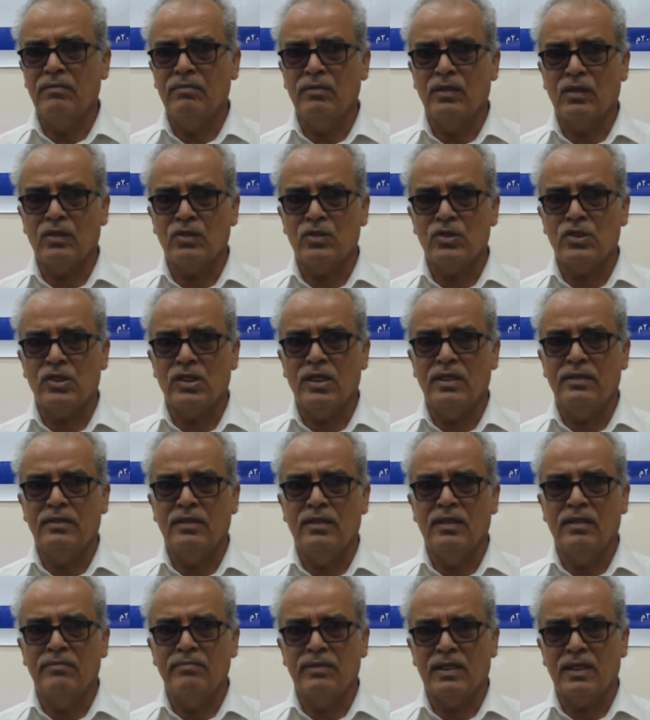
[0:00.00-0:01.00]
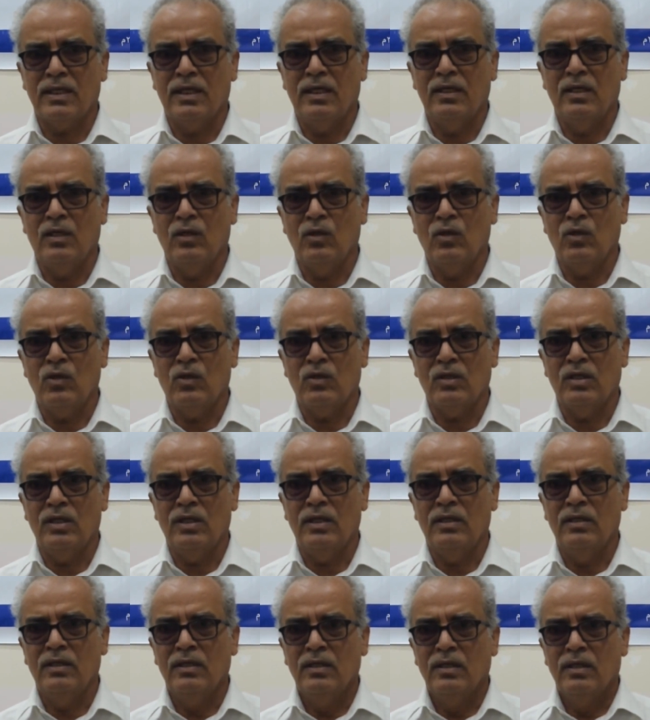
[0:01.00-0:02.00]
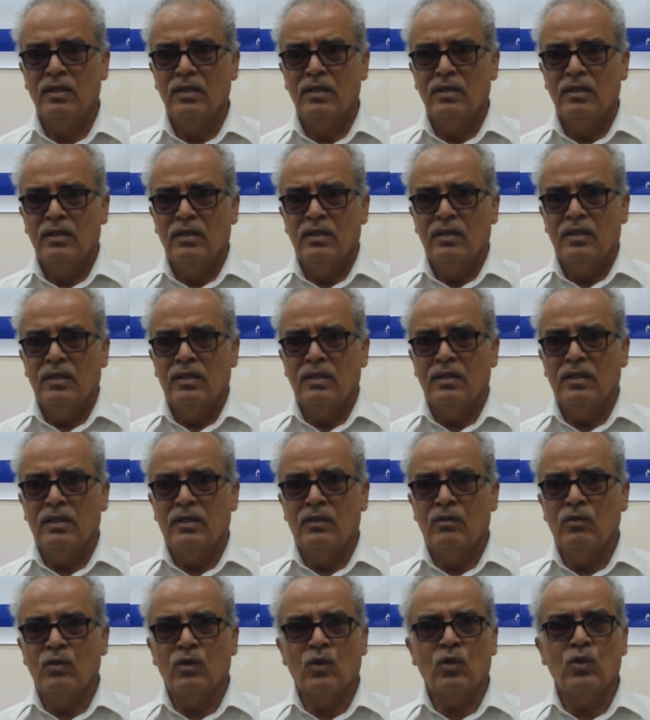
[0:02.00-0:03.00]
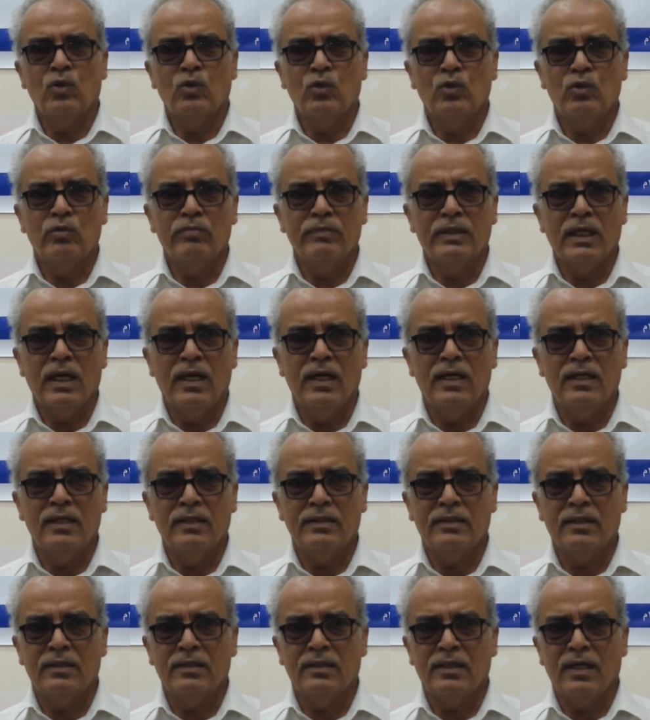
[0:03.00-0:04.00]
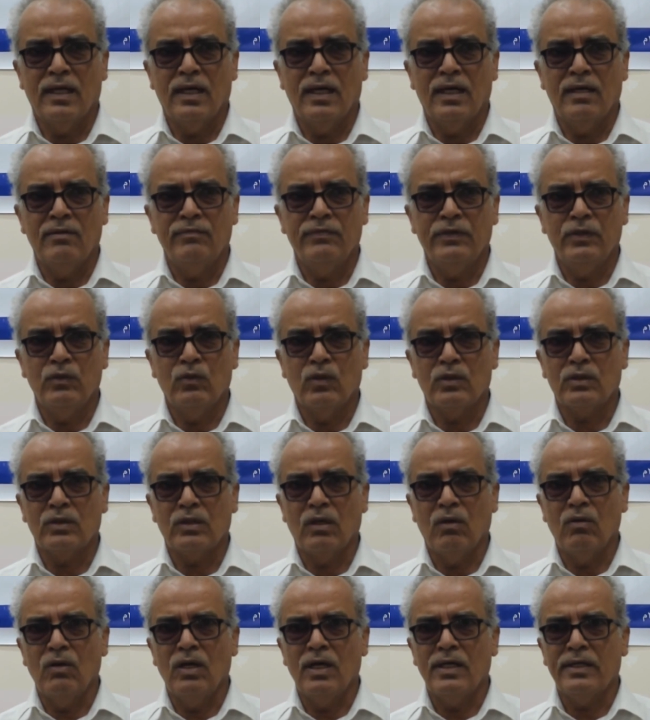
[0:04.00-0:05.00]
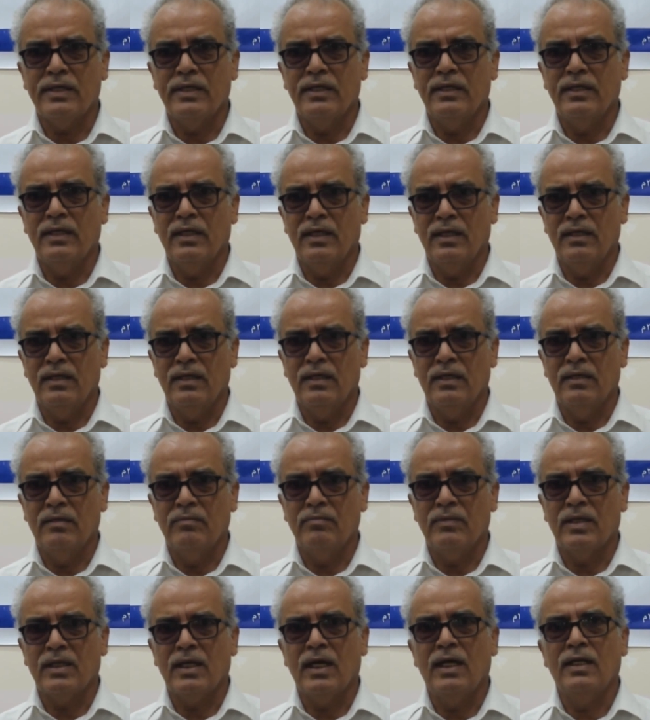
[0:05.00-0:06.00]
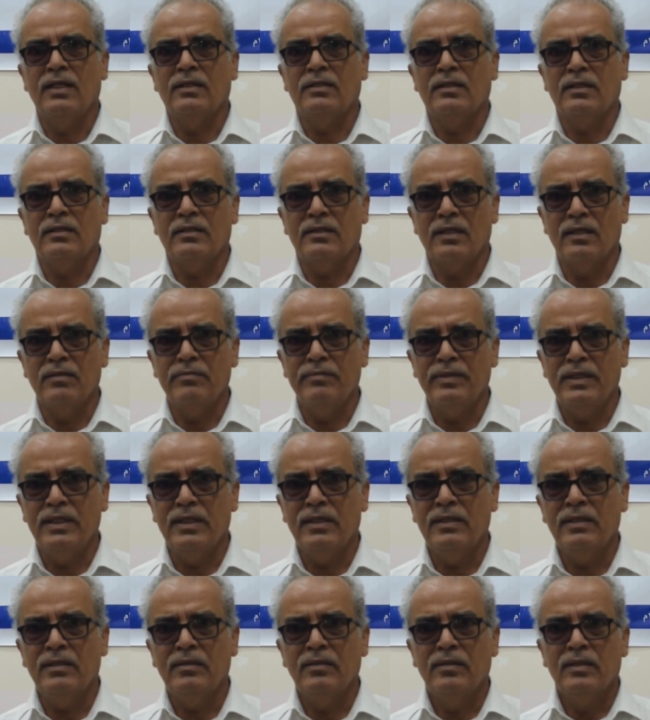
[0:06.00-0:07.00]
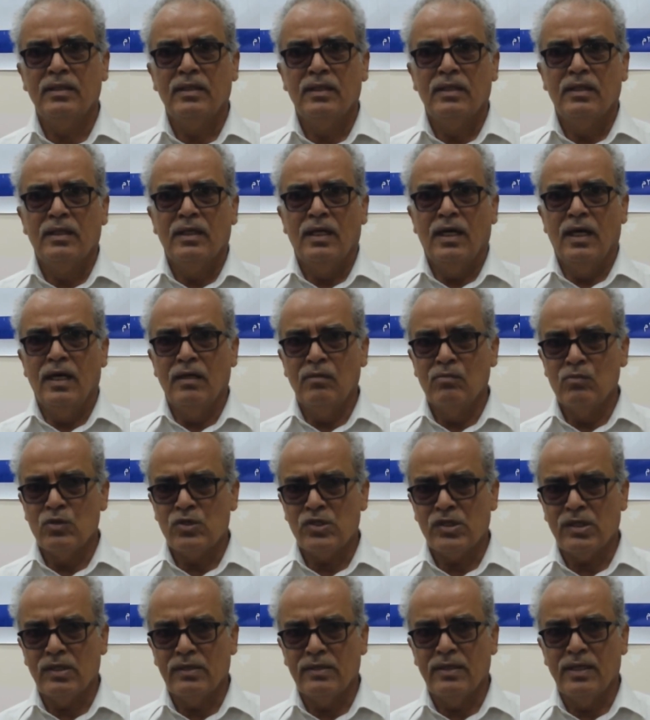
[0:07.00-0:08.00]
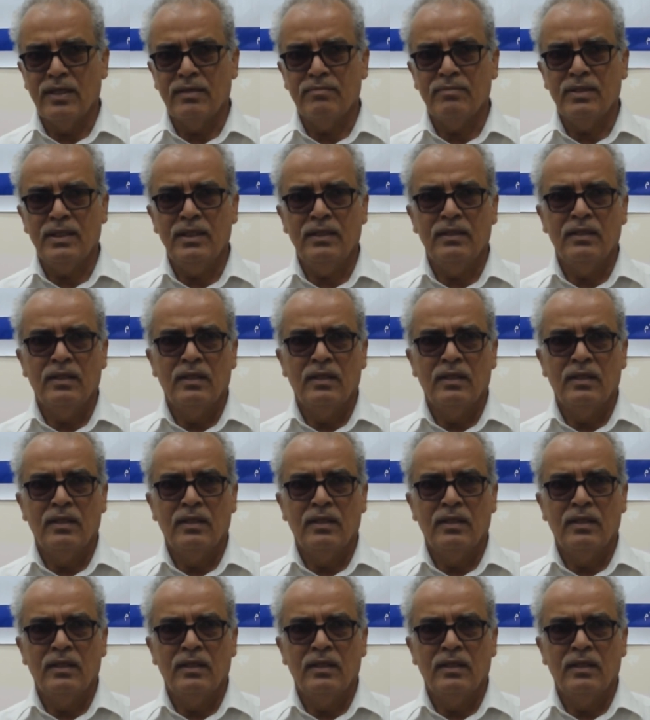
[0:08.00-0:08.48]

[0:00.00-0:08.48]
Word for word: بالاقتصاد إلى مرحلة أخرى آه، والخروج من حالة التعافي والطوارئ إلى مرحلة التنمية المستدامة